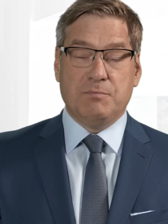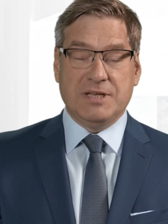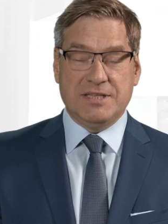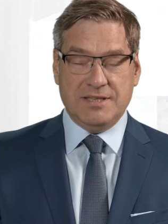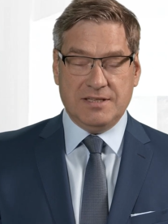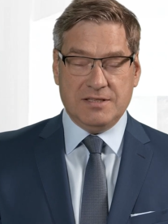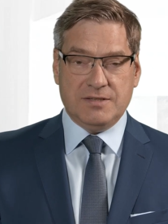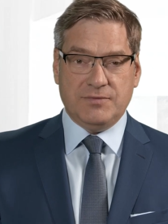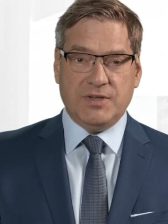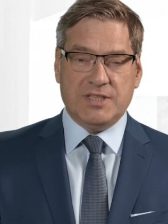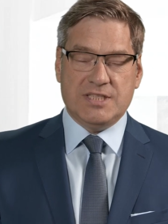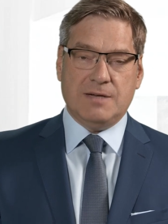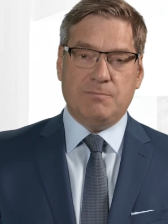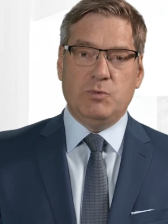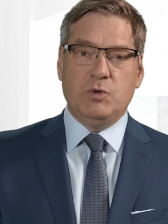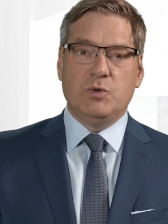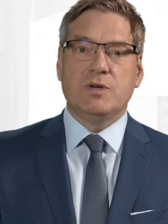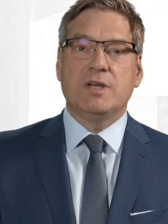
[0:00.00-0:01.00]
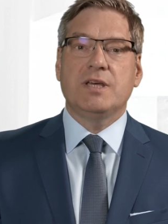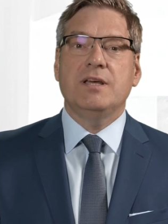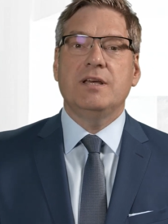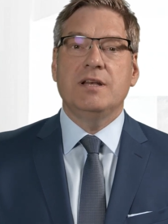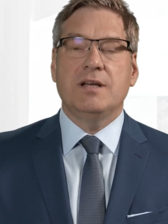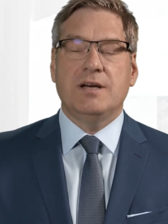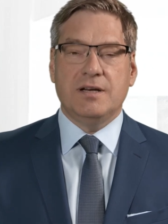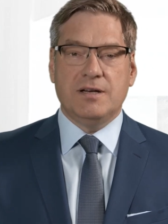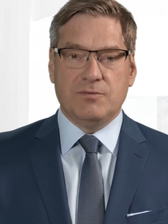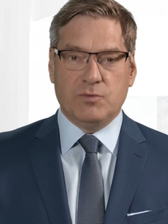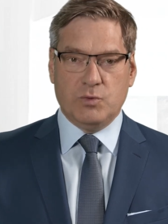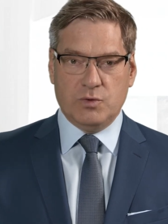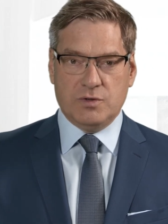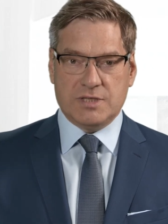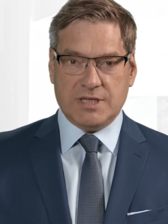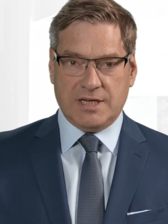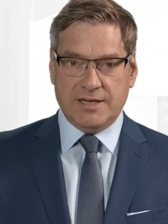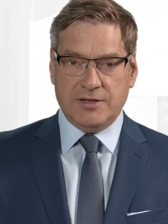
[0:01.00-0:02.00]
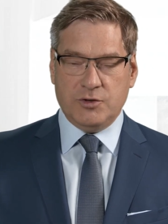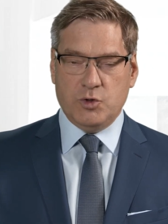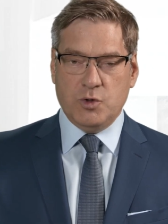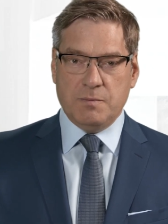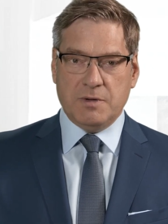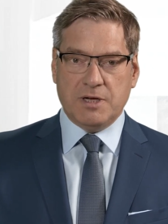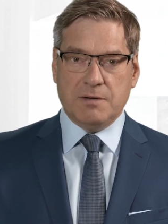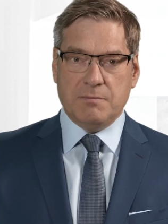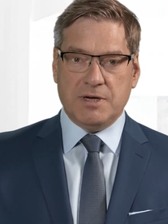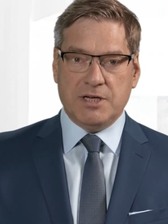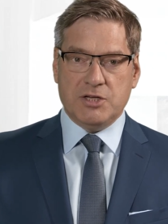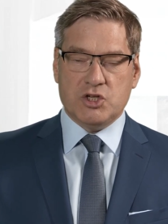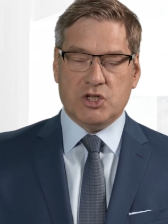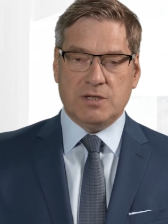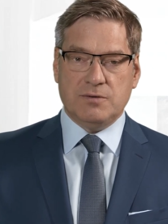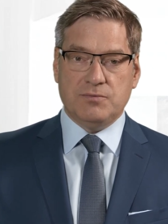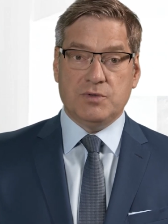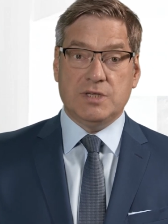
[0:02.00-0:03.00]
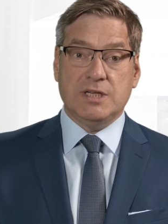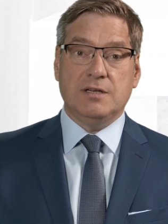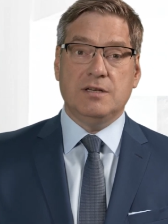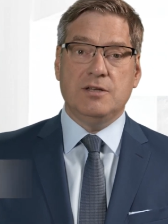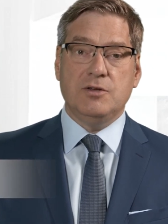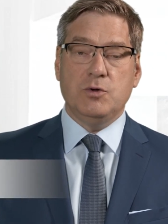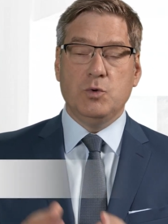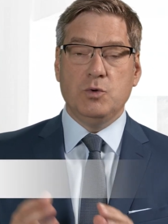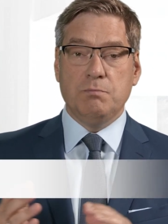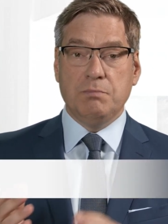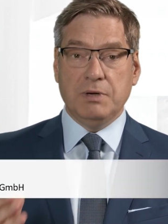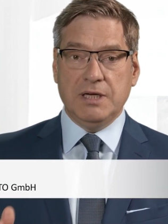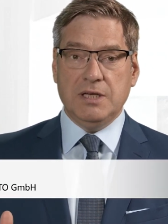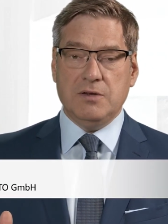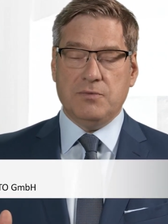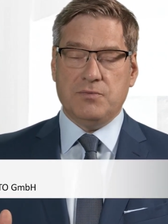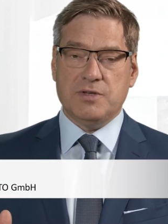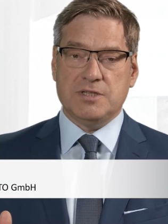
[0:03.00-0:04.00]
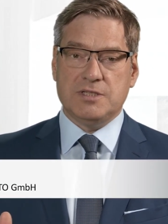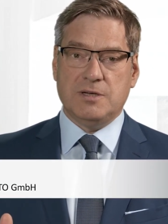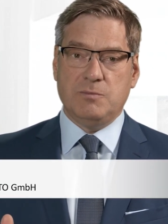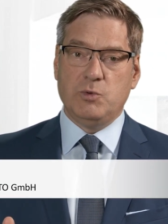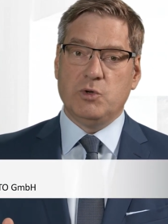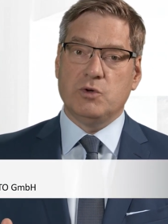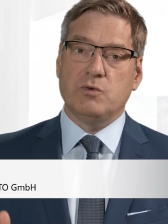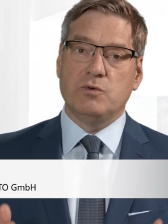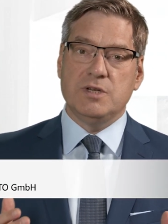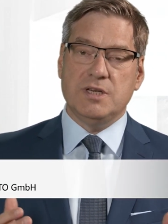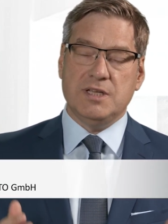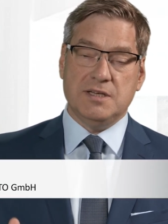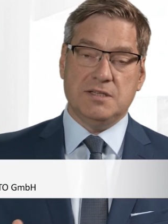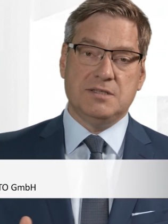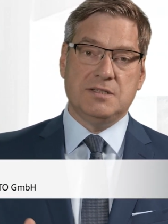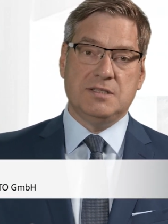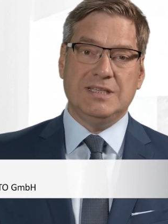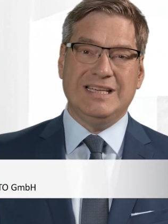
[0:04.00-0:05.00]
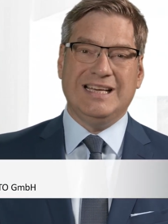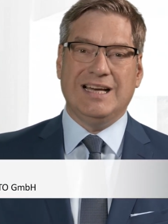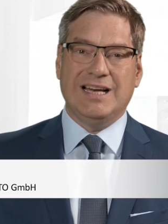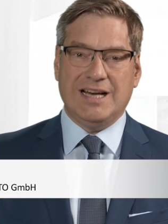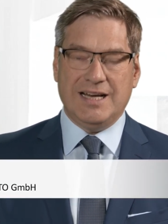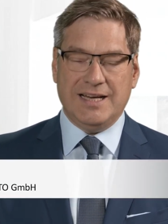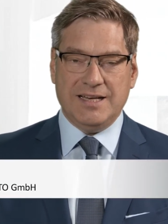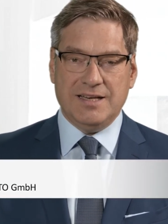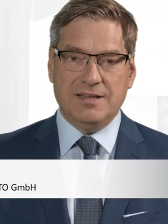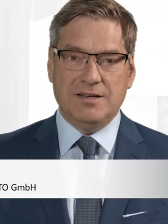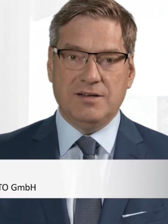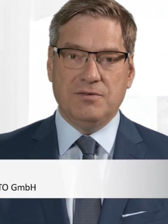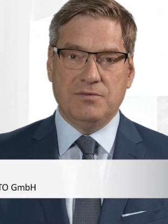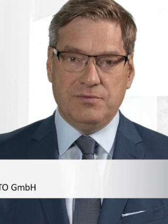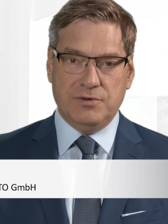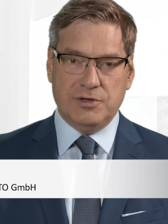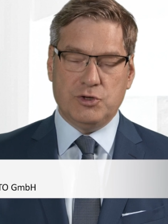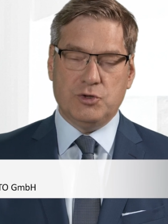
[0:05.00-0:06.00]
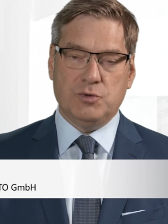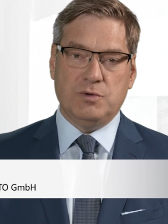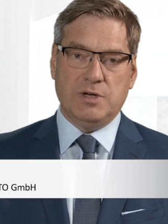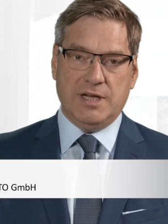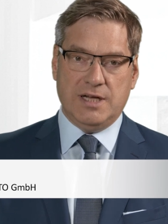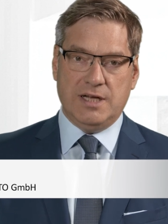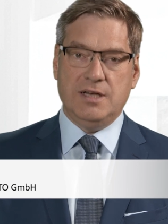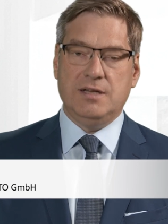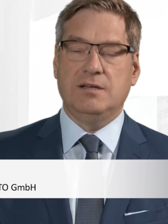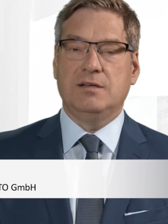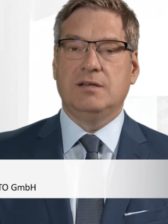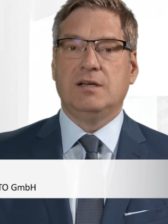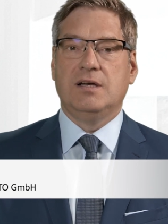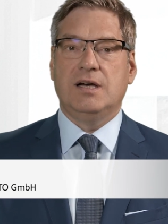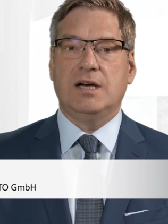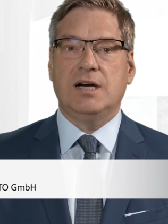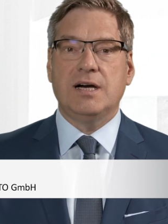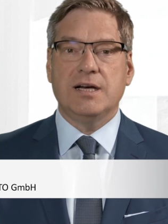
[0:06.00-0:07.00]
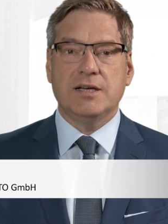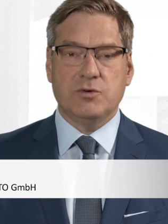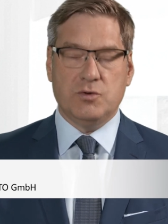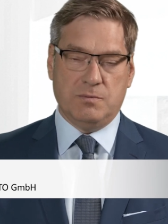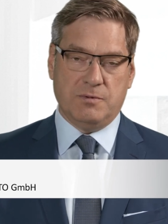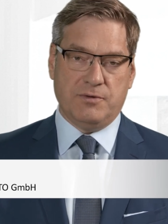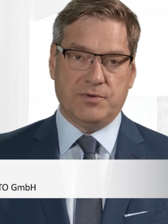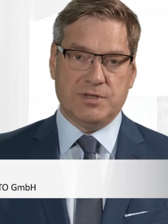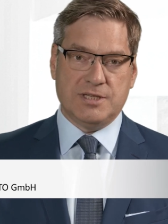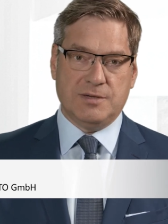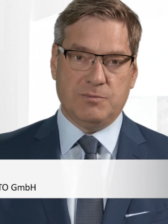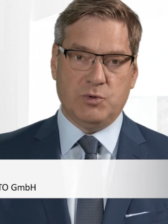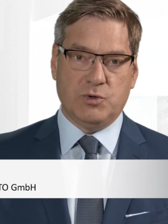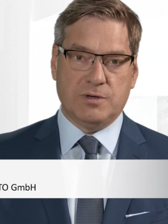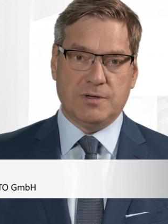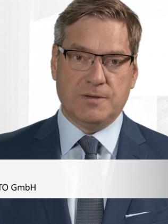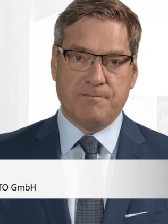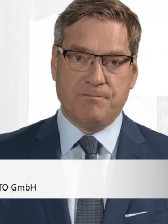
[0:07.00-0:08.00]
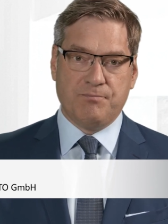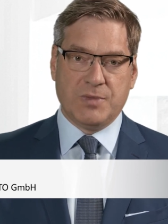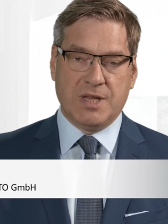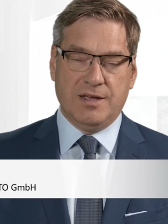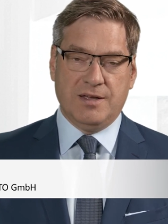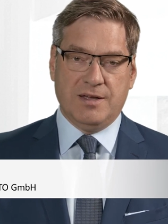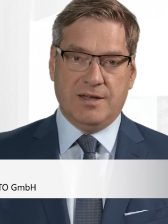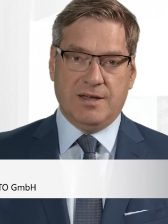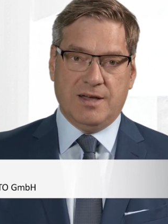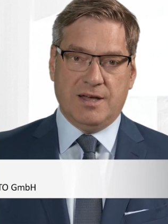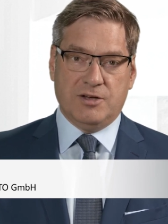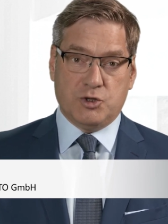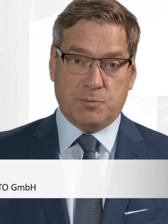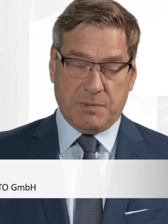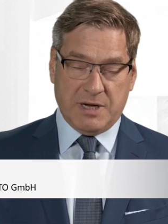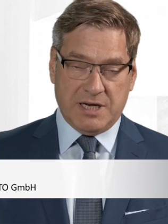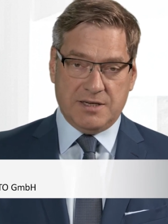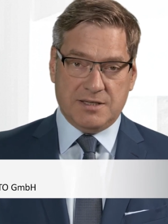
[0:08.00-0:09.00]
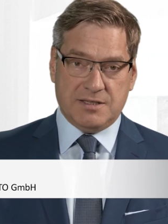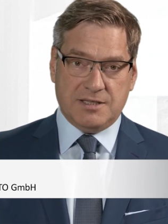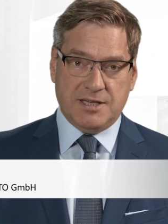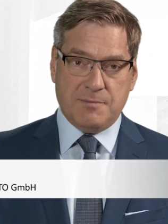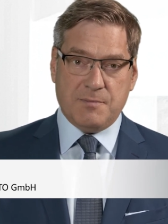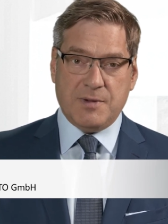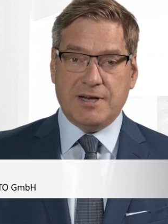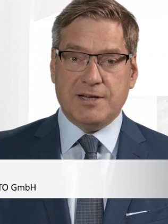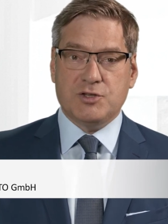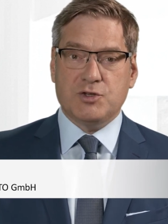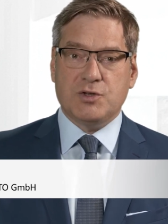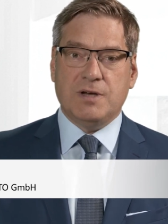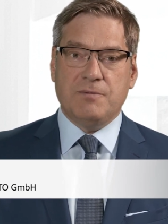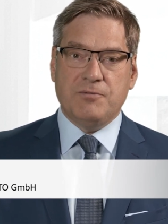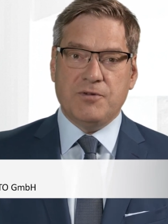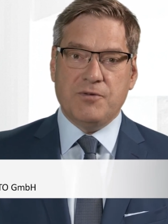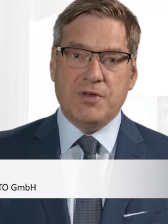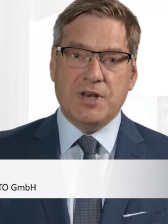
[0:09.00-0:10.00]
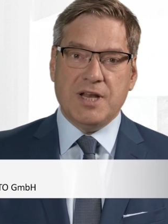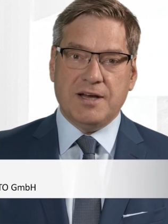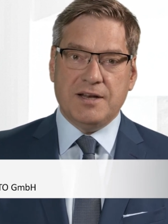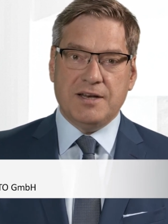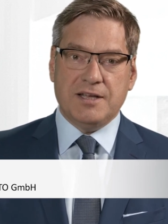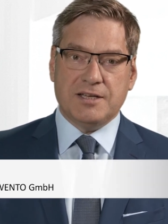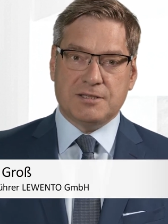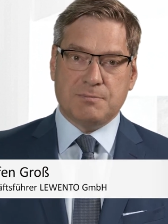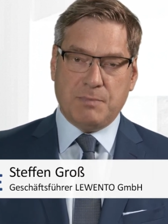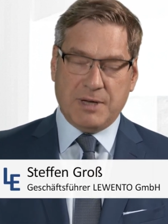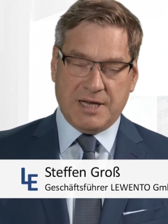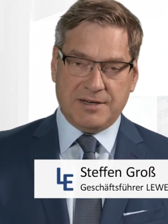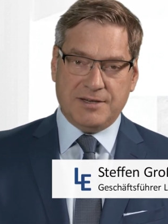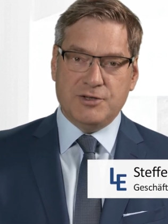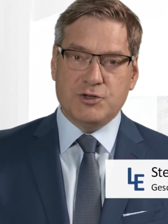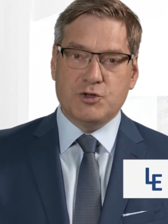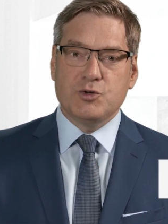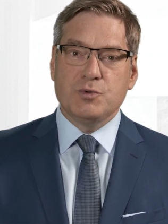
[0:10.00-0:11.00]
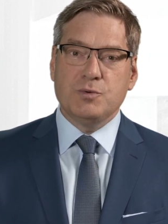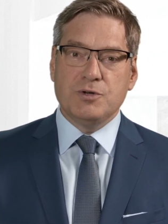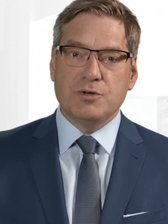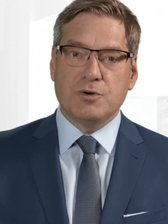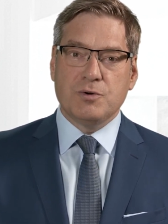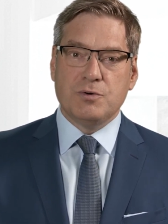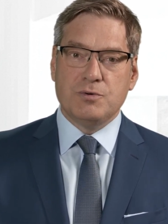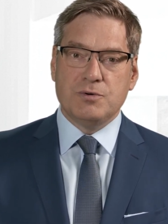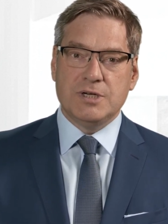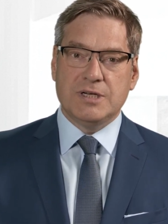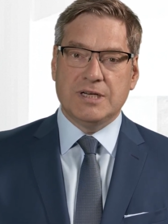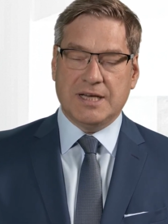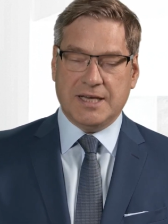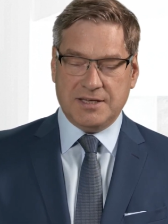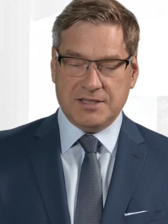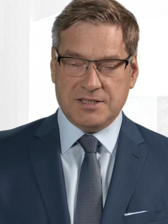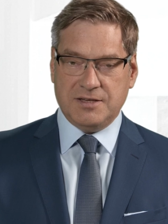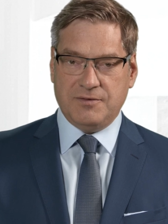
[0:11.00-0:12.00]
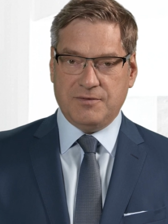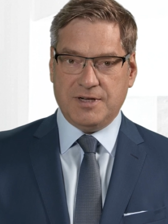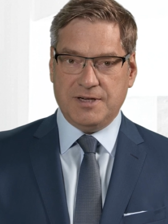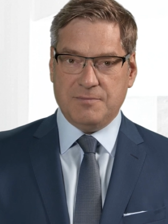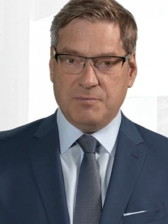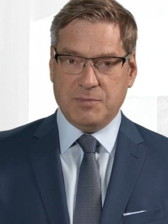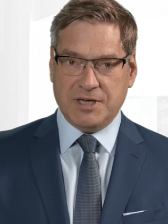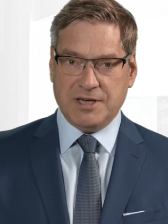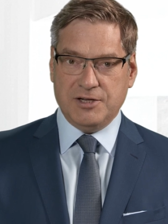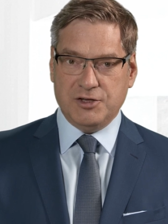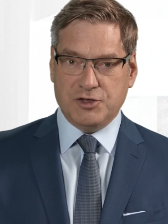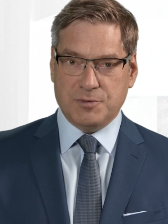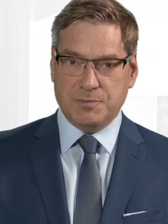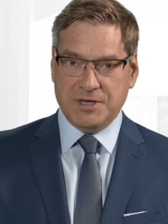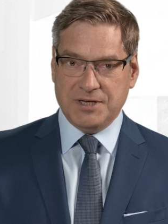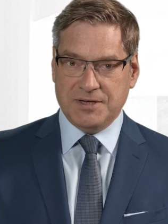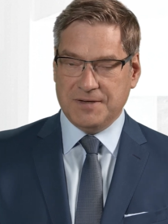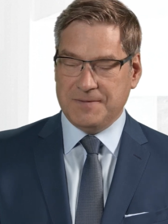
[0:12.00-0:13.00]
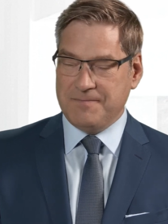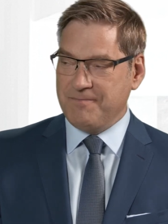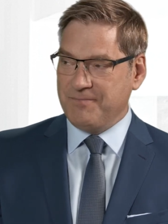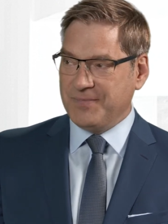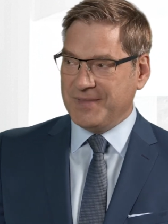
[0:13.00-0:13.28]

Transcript: Präsenzversammlung in einer Wohnungseigentümergemeinschaft, dann die hybride Versammlung und jetzt die reine virtuelle Eigentümerversammlung. Spannendes Thema, dazu haben wir wieder einen Experten ins Studio geholt, Rechtsanwalt Michael Schmidt.